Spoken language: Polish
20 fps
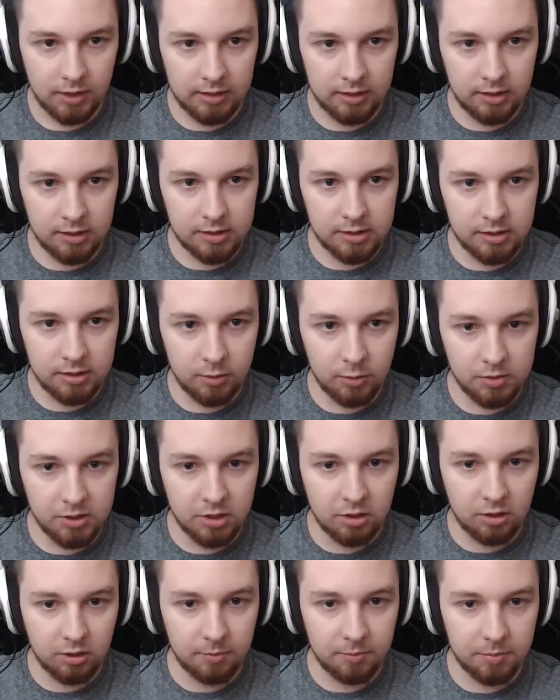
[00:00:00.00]
Jeden z tyłu
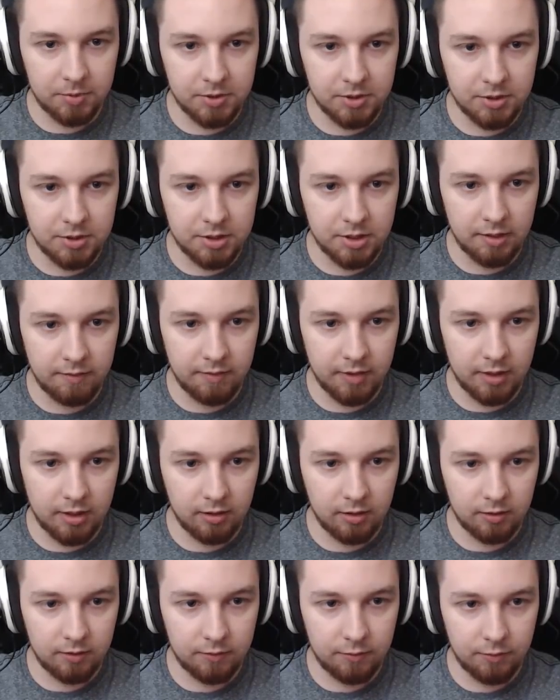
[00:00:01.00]
za tą przy drzewie,
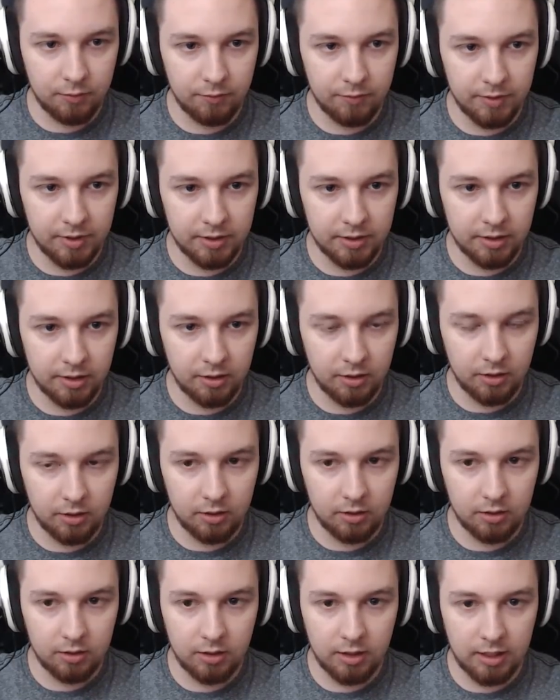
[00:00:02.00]
funfel
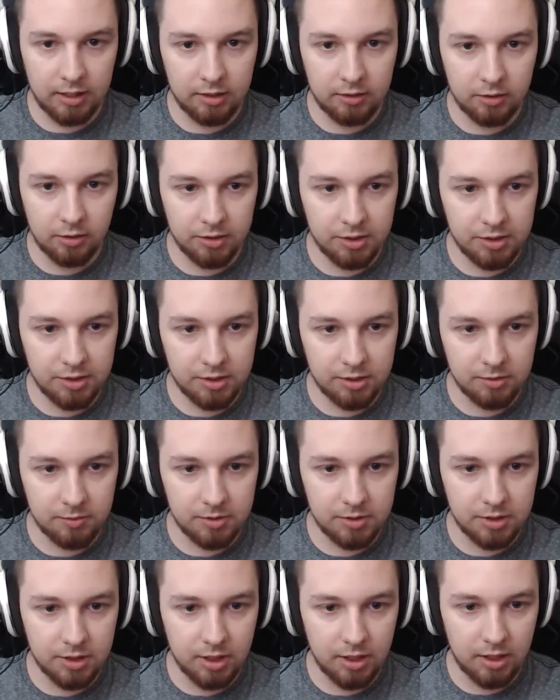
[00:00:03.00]
tego, ale to oni się z nim
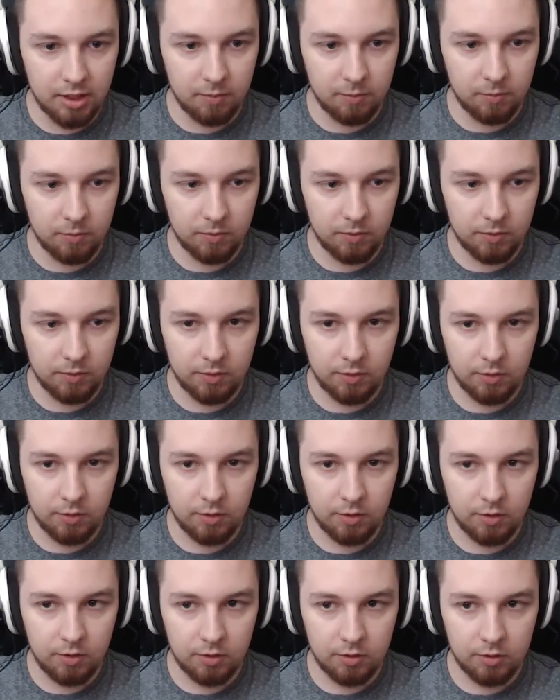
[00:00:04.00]
strzelają.
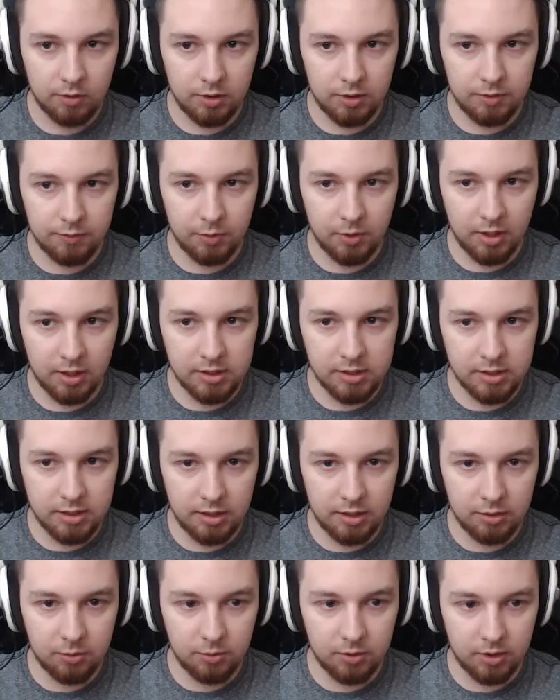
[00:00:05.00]
No i dwójka jest
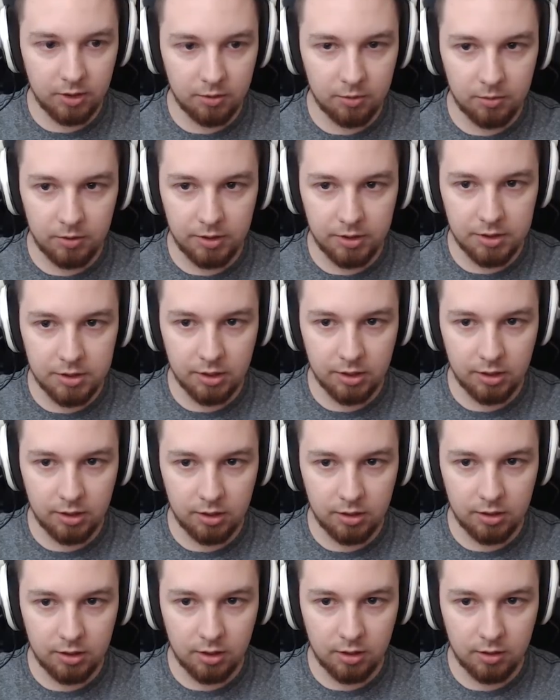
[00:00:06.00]
dalej tutaj, króliczek
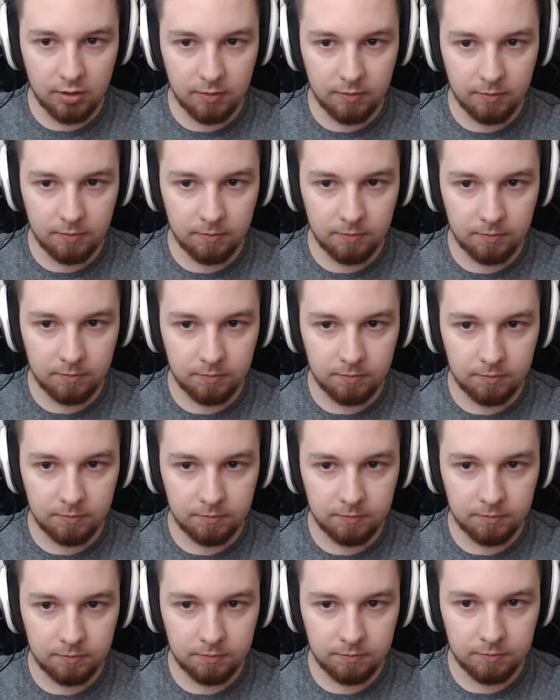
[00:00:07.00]
i ten. Czekaj, ja sobie
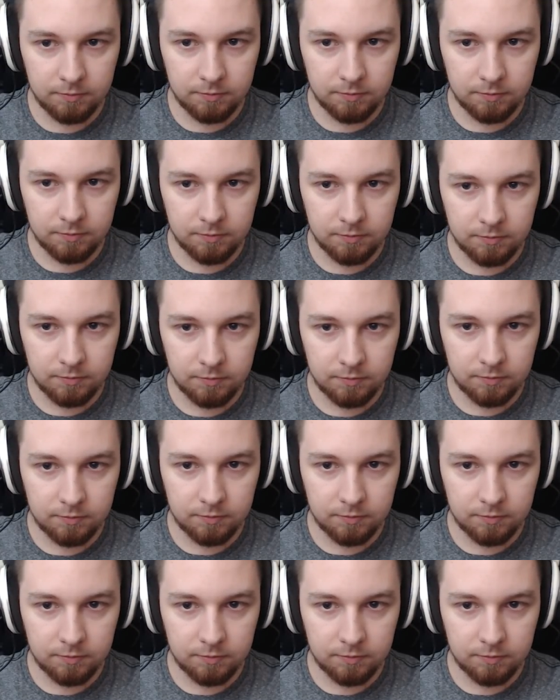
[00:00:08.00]
przeładuję tylko.